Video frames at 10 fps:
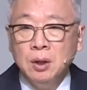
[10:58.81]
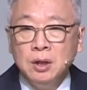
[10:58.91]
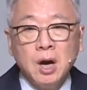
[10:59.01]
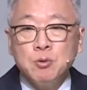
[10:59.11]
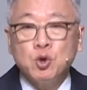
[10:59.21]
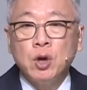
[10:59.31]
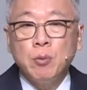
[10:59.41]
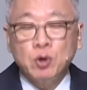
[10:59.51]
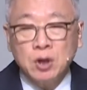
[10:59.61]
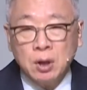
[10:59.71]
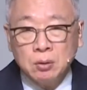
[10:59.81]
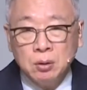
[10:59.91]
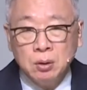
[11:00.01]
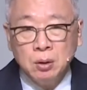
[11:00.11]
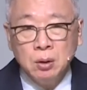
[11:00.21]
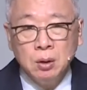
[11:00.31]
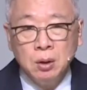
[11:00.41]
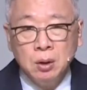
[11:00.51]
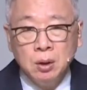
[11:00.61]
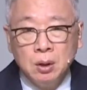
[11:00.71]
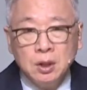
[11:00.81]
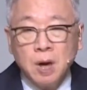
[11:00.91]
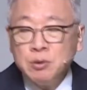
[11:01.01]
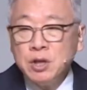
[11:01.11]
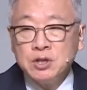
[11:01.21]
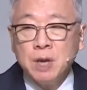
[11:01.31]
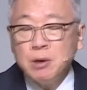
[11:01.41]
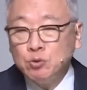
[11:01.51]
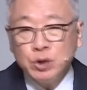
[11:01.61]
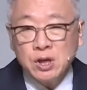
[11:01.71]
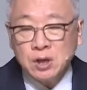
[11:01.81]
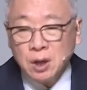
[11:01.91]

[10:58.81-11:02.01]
이거 하면 손해 볼 것 같고 이거 하면 내 체면 구길